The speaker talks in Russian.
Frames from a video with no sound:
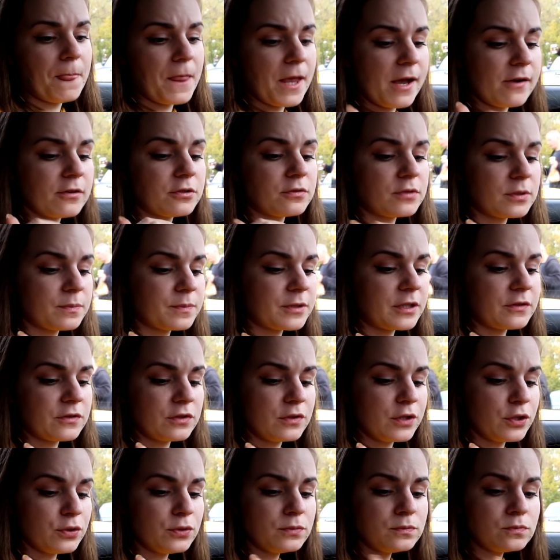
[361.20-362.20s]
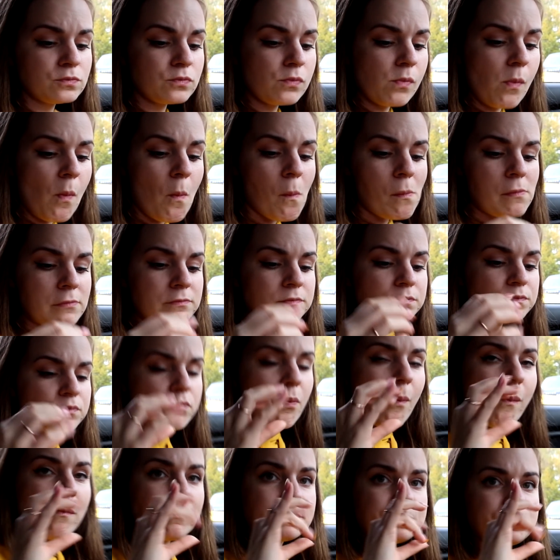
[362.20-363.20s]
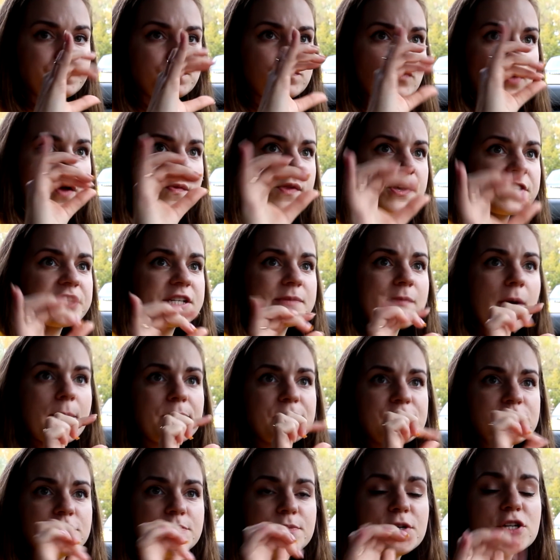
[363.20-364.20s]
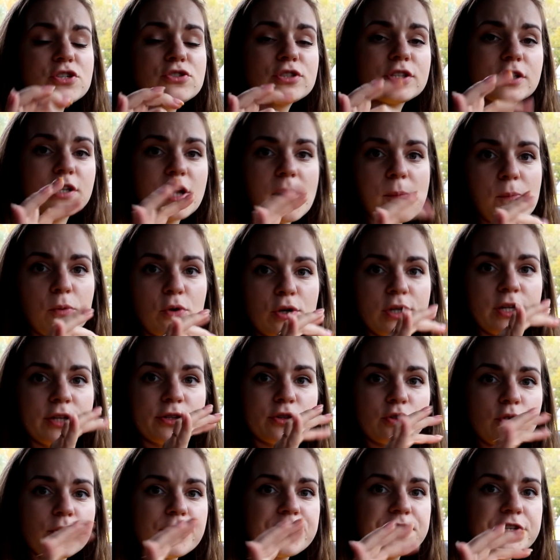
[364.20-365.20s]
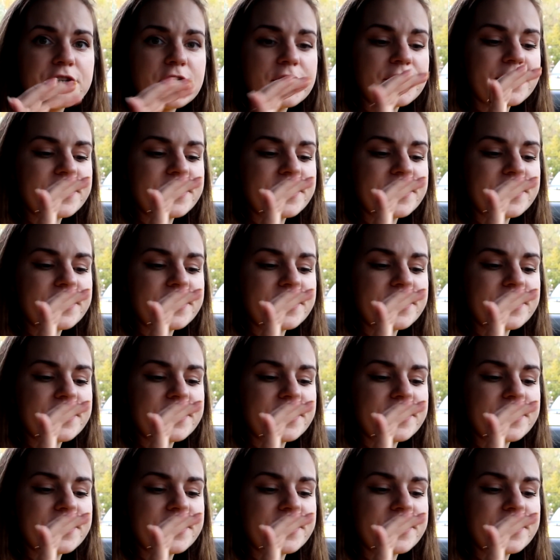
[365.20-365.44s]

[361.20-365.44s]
Я вот вам правду говорю. Она сама по себе еще такая более толстая,